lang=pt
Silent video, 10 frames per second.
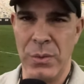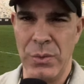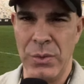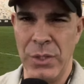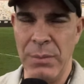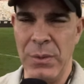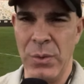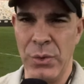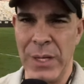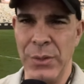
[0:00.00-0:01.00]
Com time,
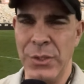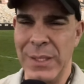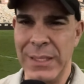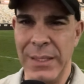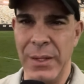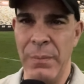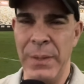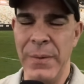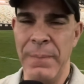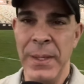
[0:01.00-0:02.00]
com os jogadores que o atleta tem no
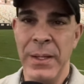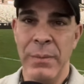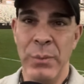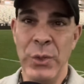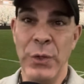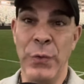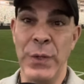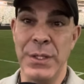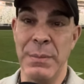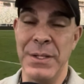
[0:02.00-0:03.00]
banco, muito
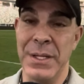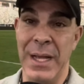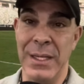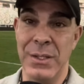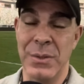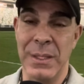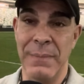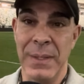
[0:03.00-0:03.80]
difícil imaginar isso, né?